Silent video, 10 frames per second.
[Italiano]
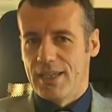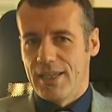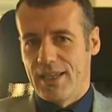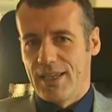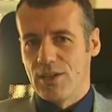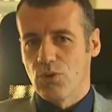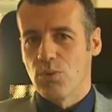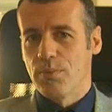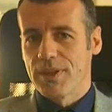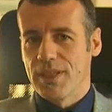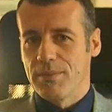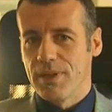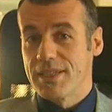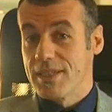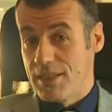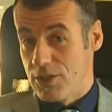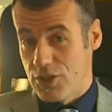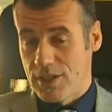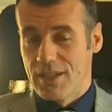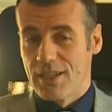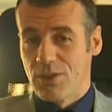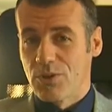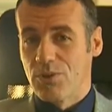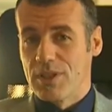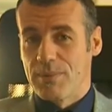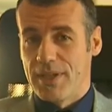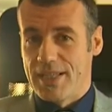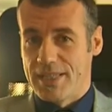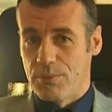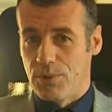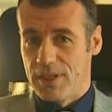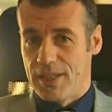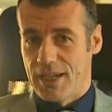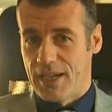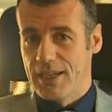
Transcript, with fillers: eh, incompatibile, si dice, con l'esperienza politica.